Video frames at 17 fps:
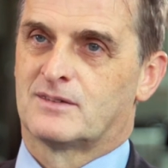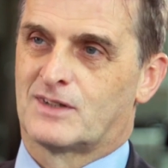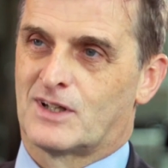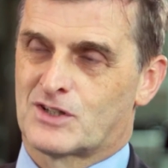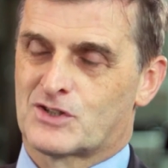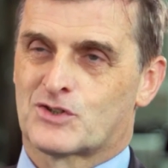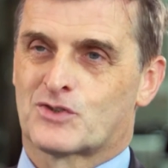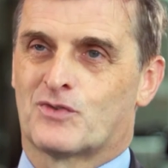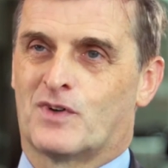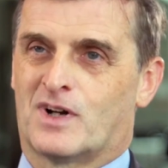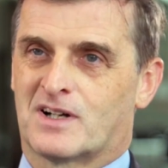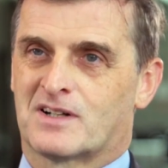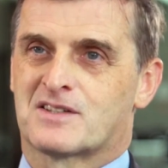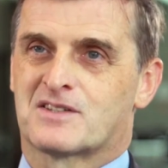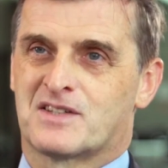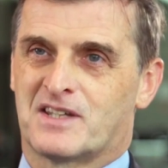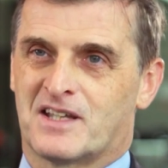Das
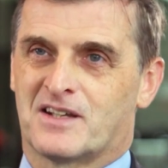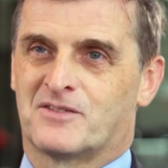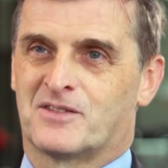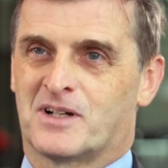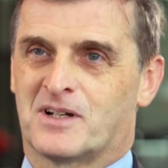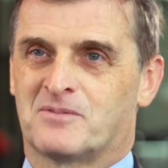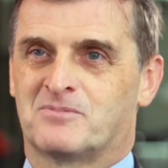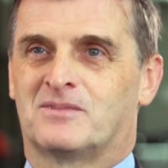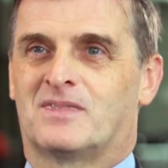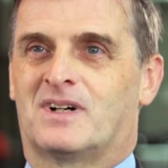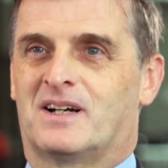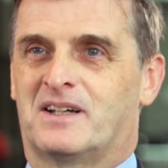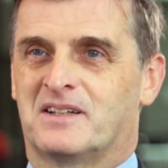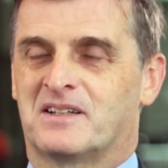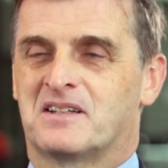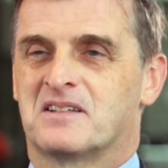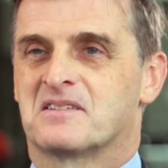schwankt sehr. Wir haben
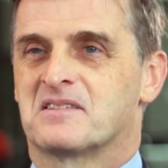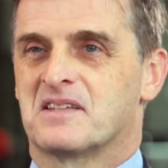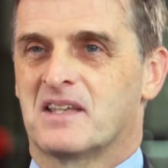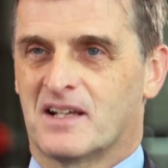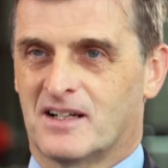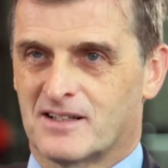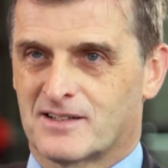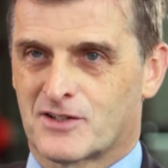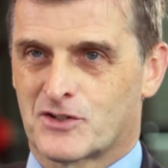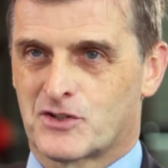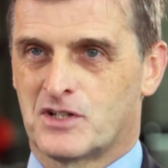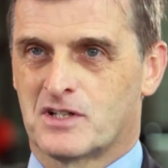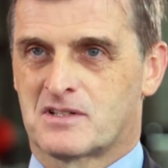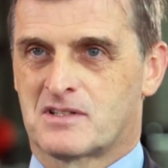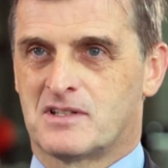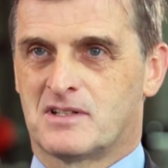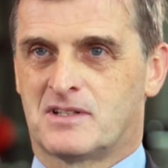einige, die sehr
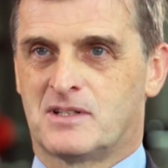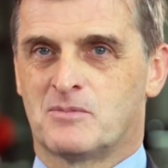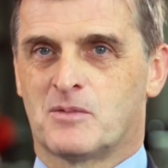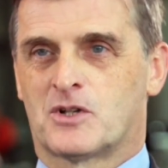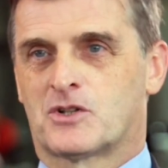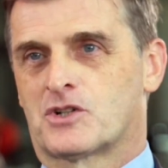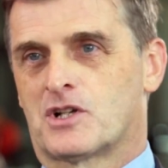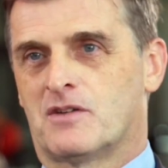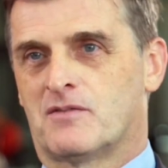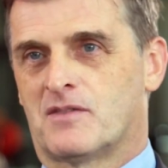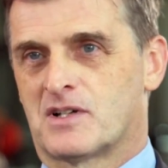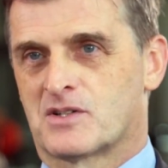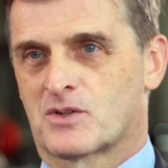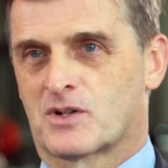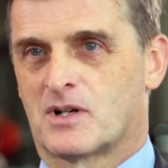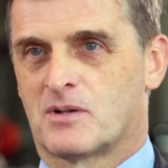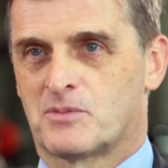engagiert sind, die man
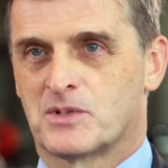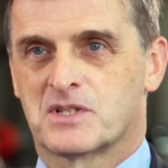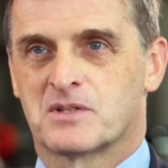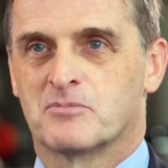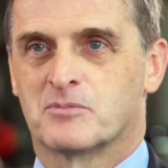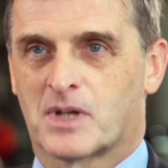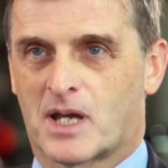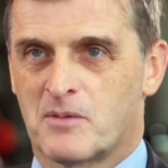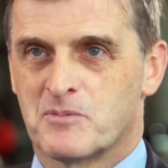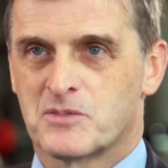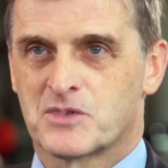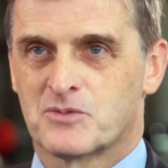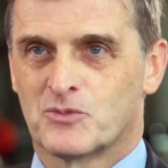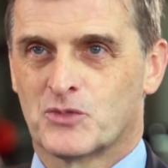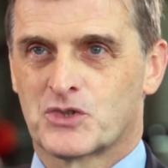stellenweise sogar ein bisschen bremsen